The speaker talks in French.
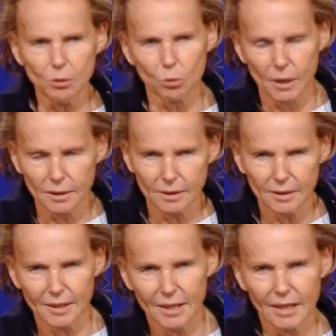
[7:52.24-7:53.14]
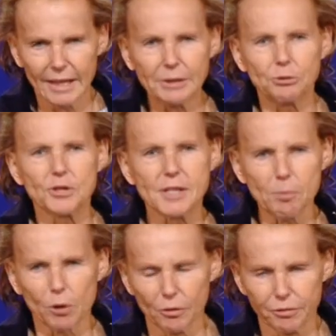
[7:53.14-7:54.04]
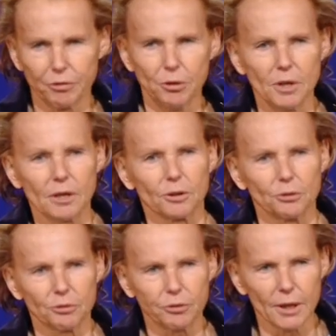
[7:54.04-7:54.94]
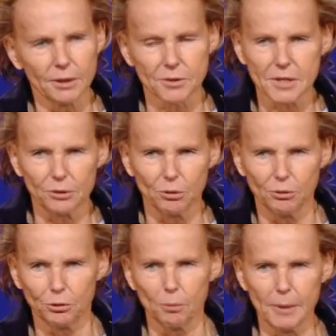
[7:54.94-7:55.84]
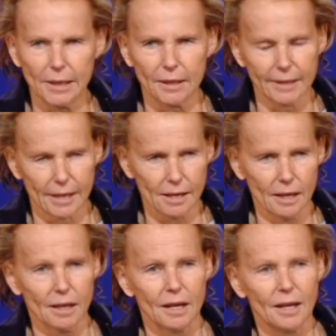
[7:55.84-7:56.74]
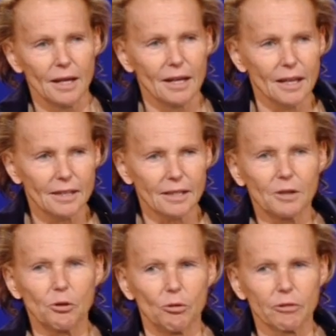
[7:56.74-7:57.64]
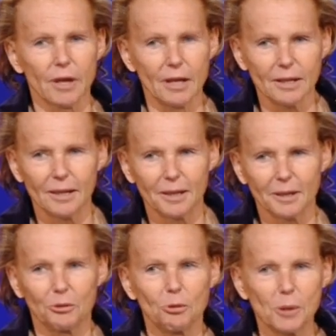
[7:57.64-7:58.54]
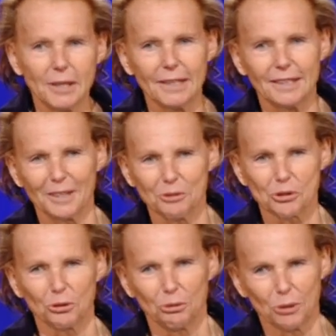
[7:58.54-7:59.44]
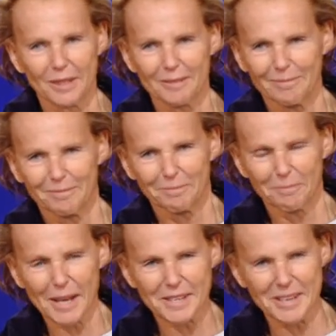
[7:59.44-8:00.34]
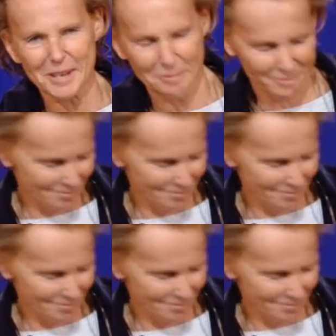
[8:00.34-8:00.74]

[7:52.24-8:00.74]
loin et de si profond, encore une fois, dans cette culture millénaire et qu'il convient de méditer aujourd'hui. Merci.